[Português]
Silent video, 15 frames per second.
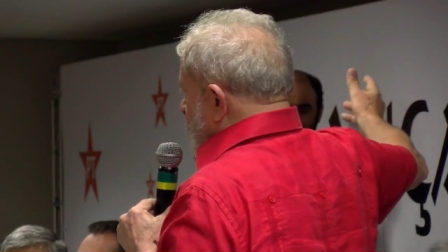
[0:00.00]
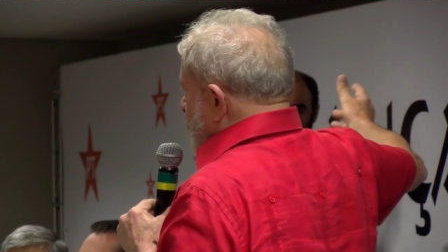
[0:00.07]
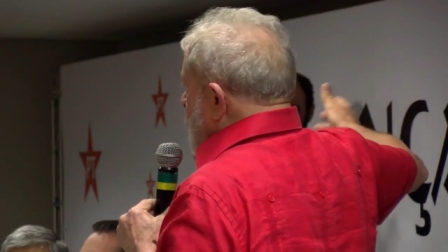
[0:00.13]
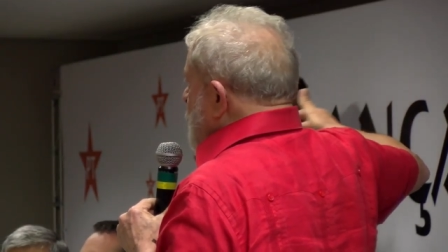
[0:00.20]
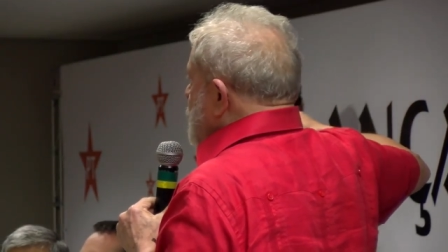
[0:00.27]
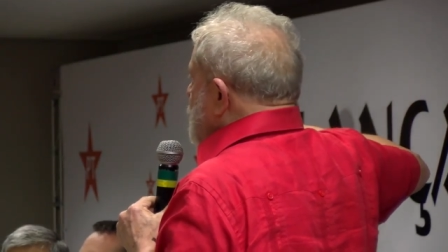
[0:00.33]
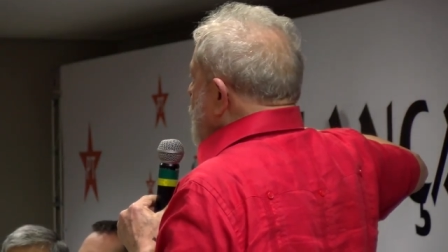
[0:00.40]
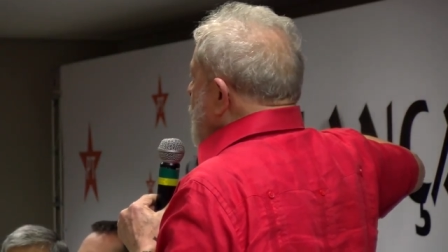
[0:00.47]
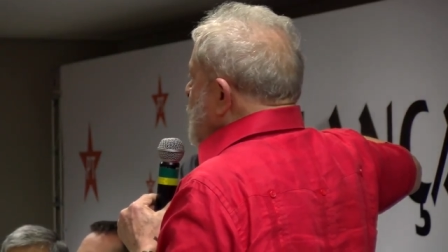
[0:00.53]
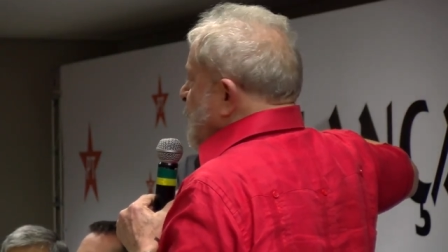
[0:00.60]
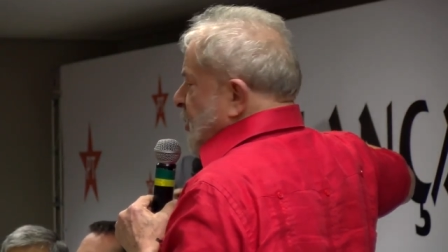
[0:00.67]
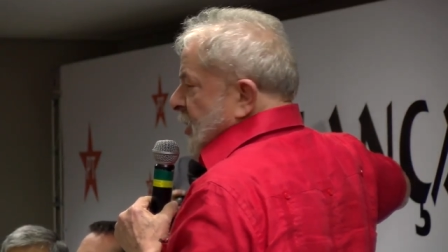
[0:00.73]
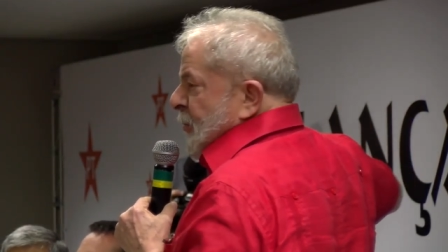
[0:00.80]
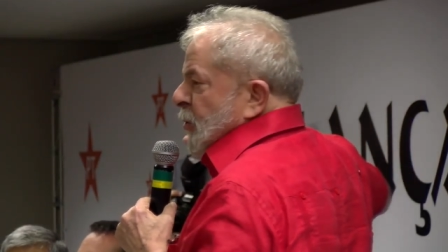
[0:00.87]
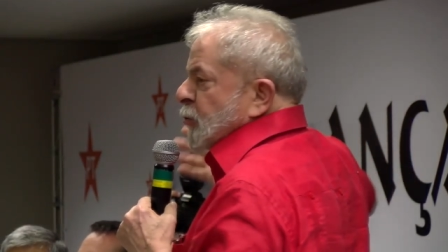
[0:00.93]
Os dois
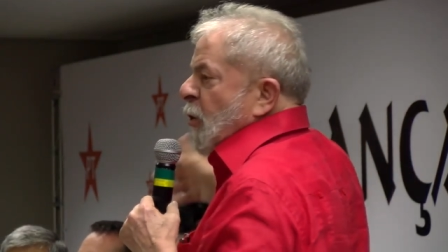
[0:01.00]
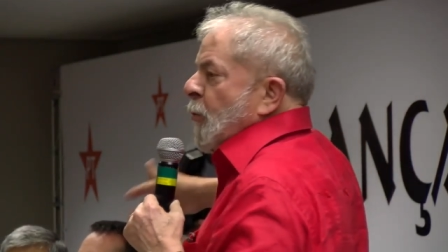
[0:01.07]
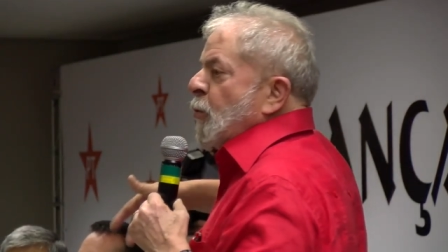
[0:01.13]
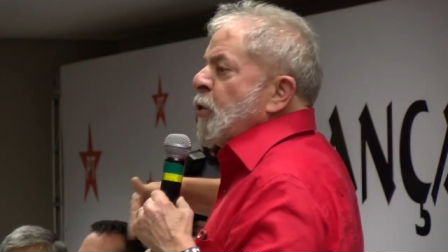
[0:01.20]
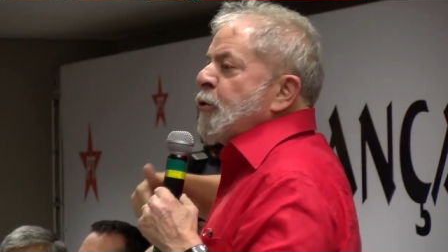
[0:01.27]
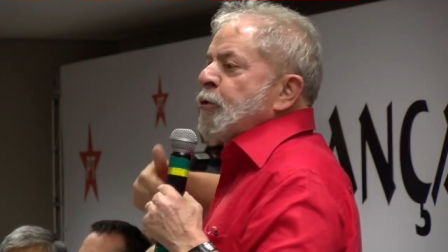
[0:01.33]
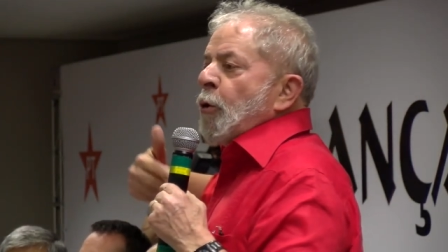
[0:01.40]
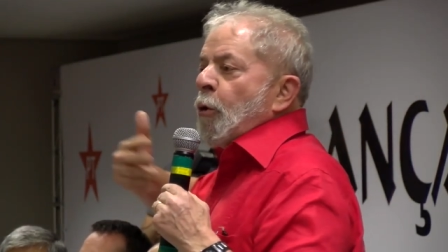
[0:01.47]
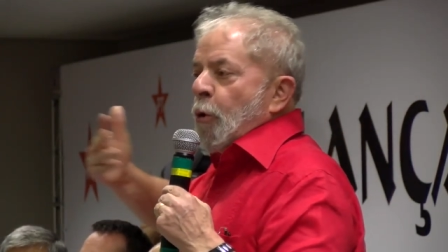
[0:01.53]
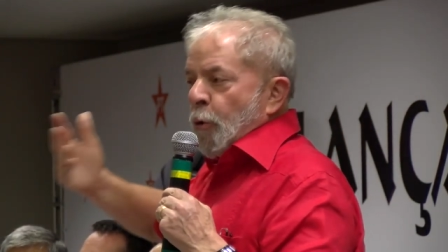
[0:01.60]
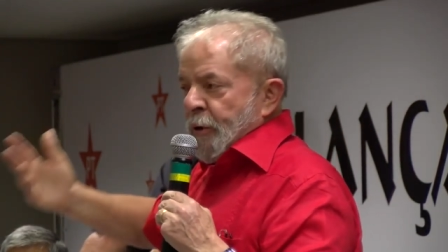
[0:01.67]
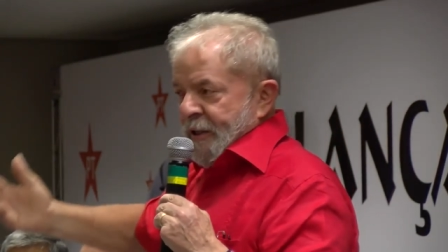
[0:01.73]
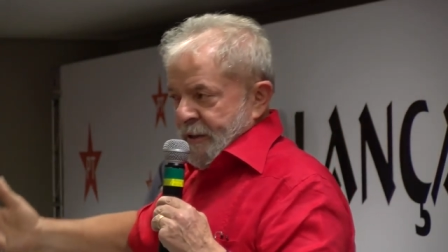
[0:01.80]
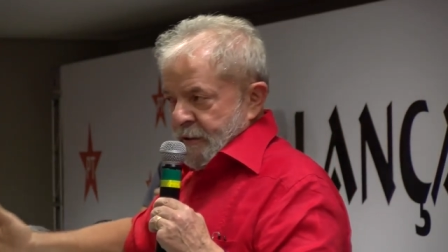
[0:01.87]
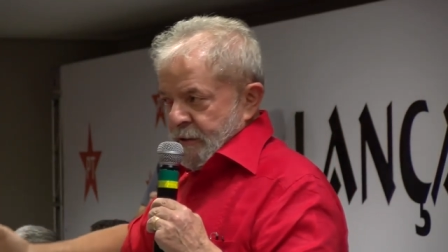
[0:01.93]
times estão muito
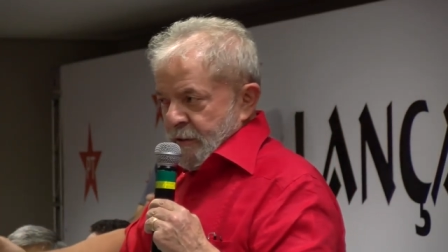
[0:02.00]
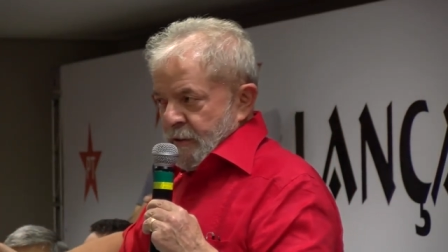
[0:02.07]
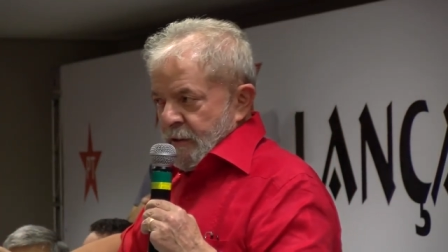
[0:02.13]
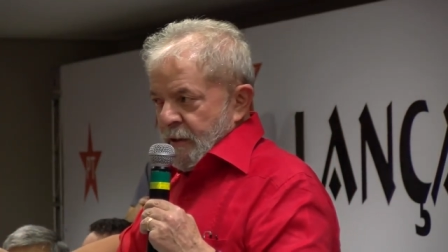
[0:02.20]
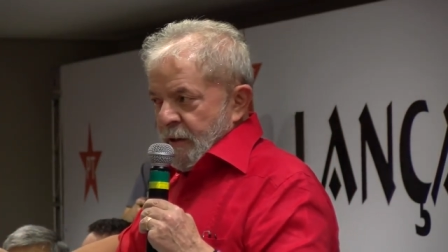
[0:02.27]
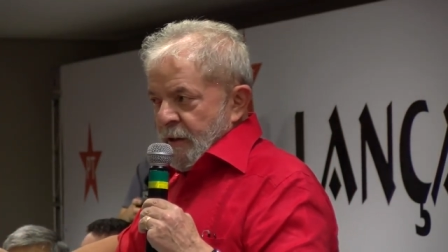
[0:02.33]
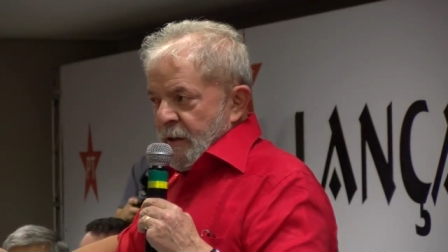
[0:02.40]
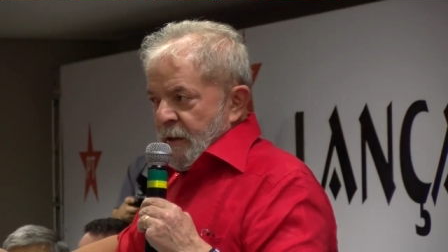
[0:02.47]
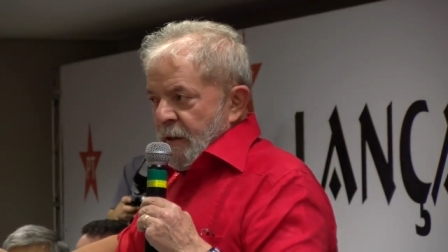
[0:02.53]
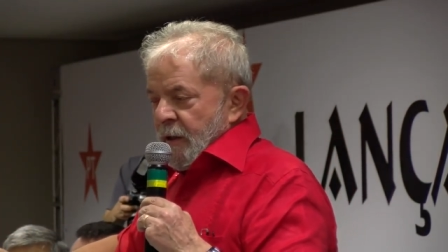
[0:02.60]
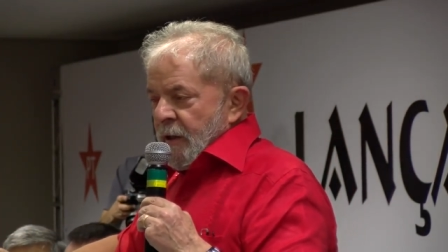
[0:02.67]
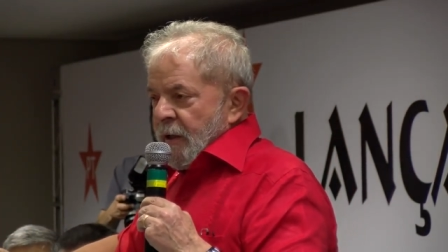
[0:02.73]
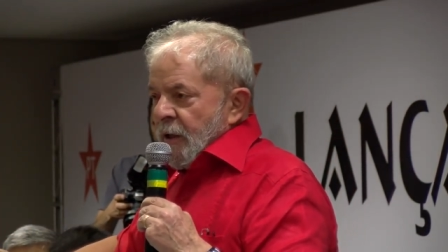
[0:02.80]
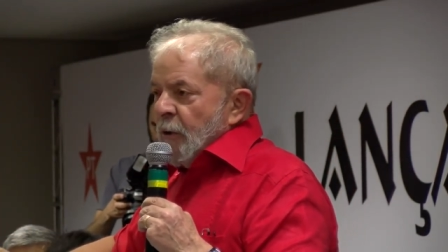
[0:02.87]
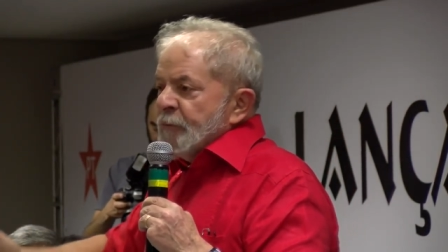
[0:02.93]
ruins.
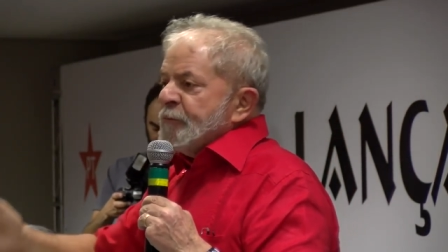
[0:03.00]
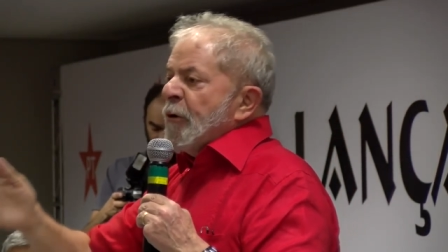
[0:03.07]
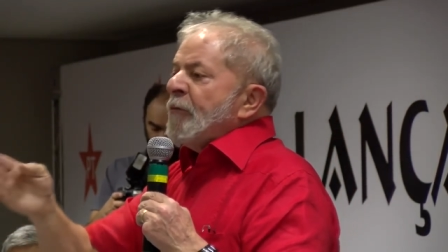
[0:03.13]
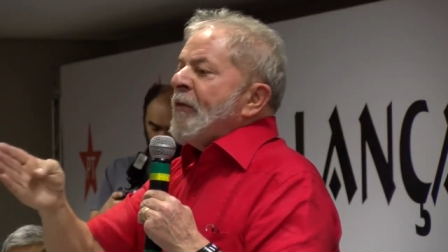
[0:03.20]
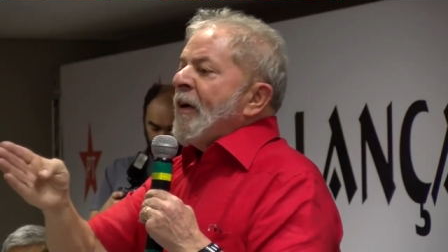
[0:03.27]
Eu sou